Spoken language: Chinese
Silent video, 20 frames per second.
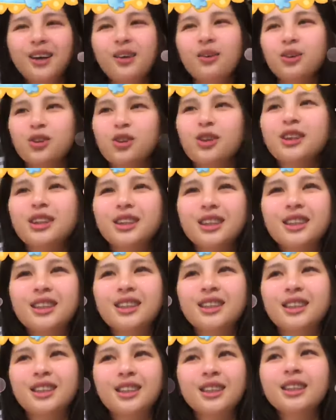我觉得这
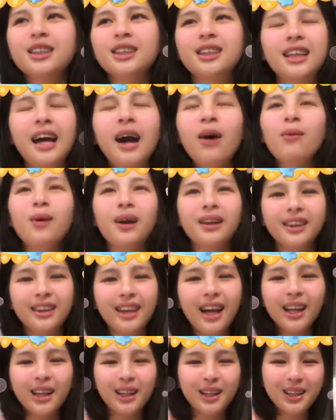是这个家完蛋